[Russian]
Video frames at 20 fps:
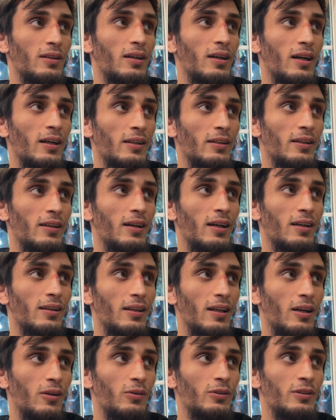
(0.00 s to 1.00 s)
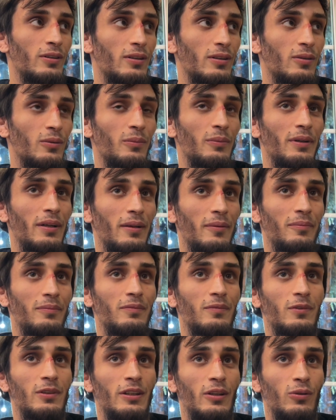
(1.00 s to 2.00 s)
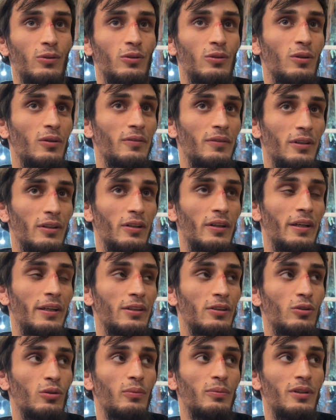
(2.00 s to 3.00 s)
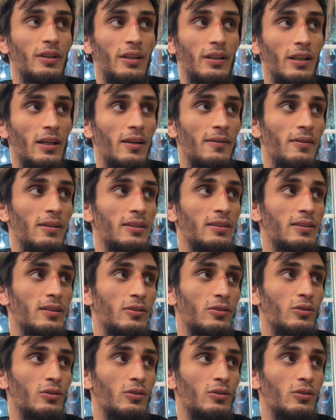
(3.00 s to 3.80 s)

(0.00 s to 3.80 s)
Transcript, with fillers: как-никак на родине у меня все условия есть, чтобы тренироваться,